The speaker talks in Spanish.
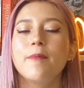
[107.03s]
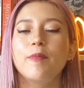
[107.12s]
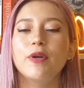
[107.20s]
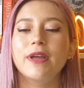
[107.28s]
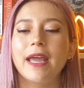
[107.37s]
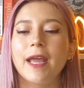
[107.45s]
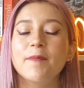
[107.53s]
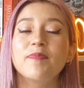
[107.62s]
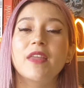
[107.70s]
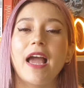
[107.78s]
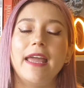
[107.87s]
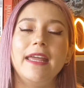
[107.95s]
porque
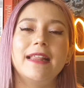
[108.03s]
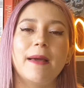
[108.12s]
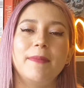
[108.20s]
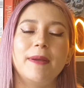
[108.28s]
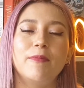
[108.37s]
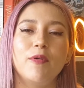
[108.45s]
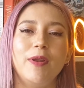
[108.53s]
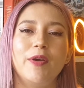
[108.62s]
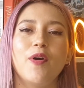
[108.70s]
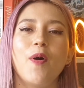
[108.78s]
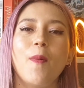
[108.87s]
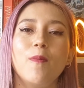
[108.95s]
ahí también
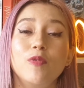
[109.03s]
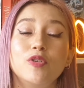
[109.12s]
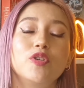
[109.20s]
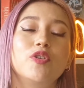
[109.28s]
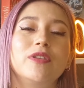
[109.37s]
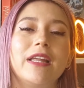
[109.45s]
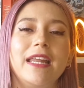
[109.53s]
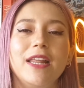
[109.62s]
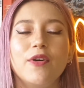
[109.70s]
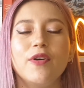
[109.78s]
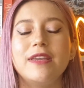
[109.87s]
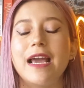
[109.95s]
publico mucho
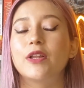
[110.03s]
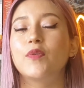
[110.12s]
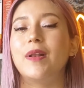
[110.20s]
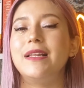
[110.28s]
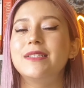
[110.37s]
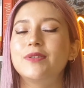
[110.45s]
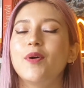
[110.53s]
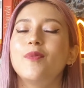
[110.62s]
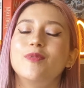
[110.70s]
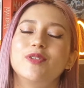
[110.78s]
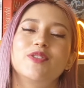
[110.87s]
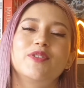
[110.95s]
contenido y actualizo
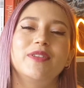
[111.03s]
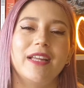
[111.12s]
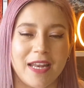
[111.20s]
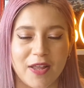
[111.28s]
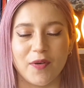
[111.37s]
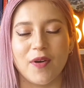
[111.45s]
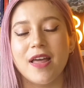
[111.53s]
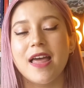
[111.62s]
mucho contenido.